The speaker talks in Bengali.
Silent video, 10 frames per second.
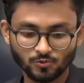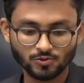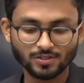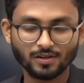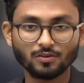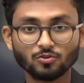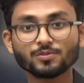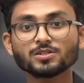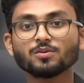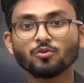হচ্ছে না
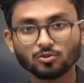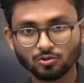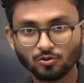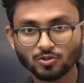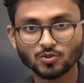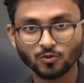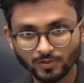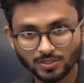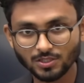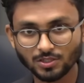তোমরা যারা ভর্তি হয়েছো
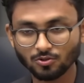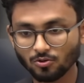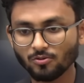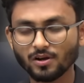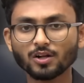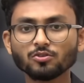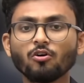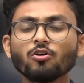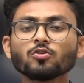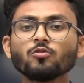খুবই চিন্তিত কারণ
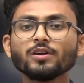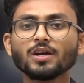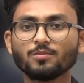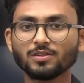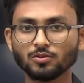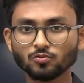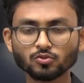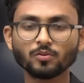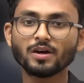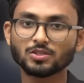অনগোয়িং আমাদের
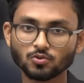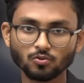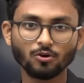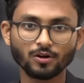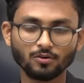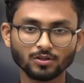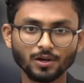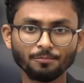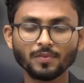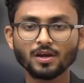দুটো ব্যাচ শুরু হওয়ার কথা
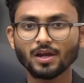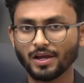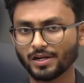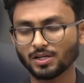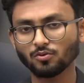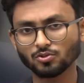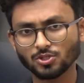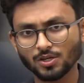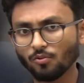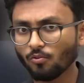একটা
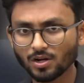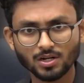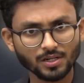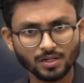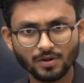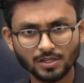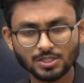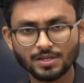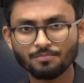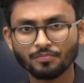হচ্ছে ওয়ার্ডারের ব্যাচ
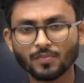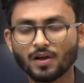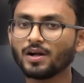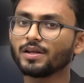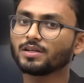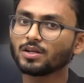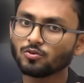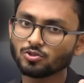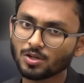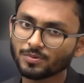আর একটা
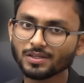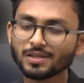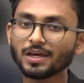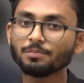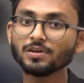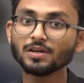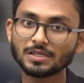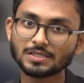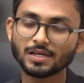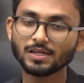হচ্ছে আমাদের
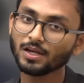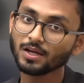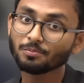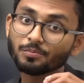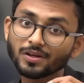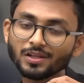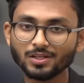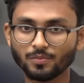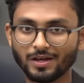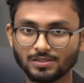কেপিএসআই এর
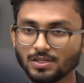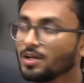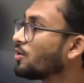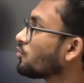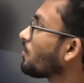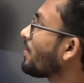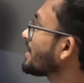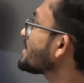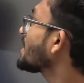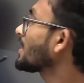প্রিলির ব্যাচ তো
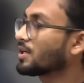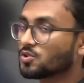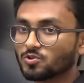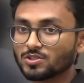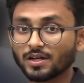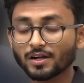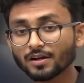ব্যাচে ক্লাস হচ্ছে না